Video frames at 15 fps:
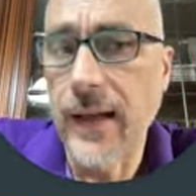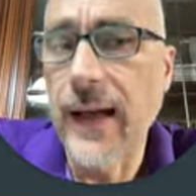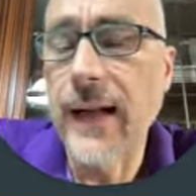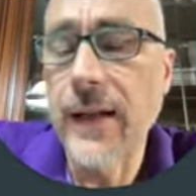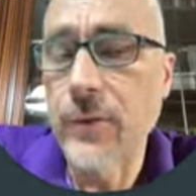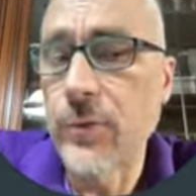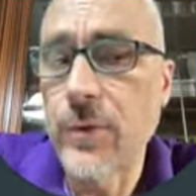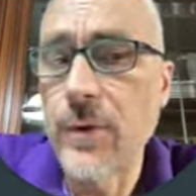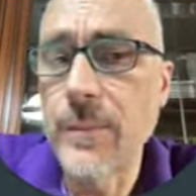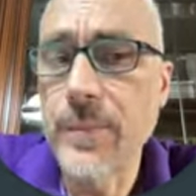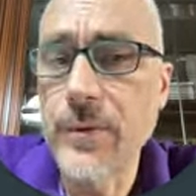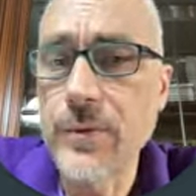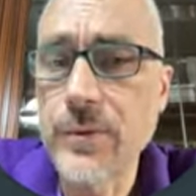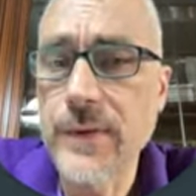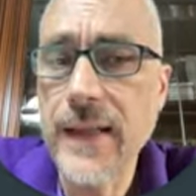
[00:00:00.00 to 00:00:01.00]
al tuo
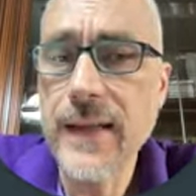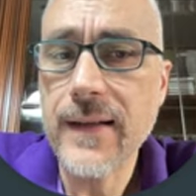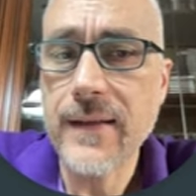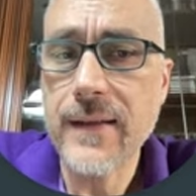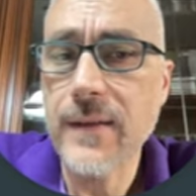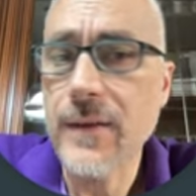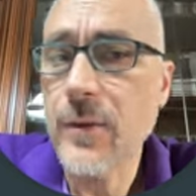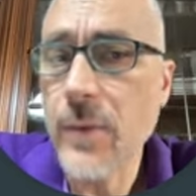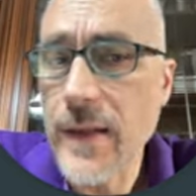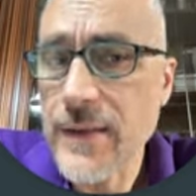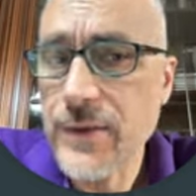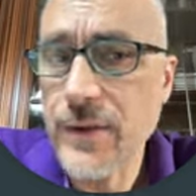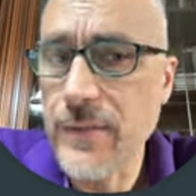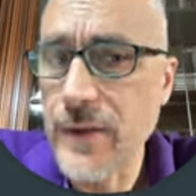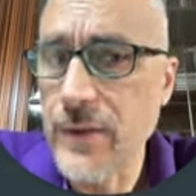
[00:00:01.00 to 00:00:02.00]
computer, eh,
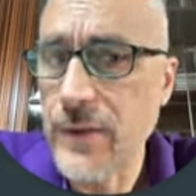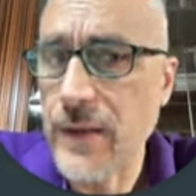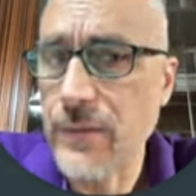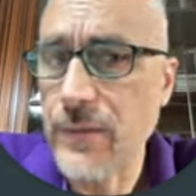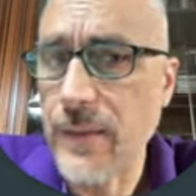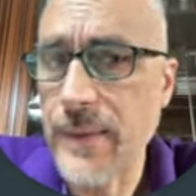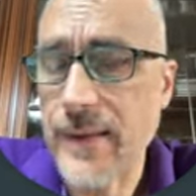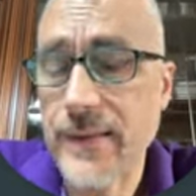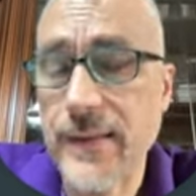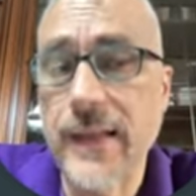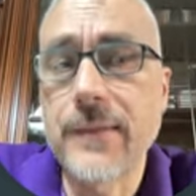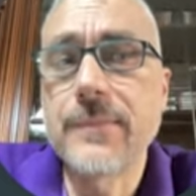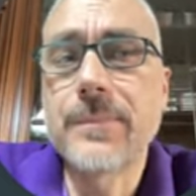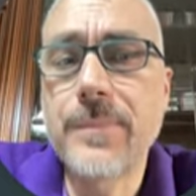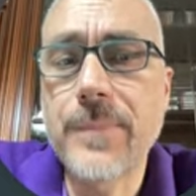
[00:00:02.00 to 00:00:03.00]
questo è il video che fa per te.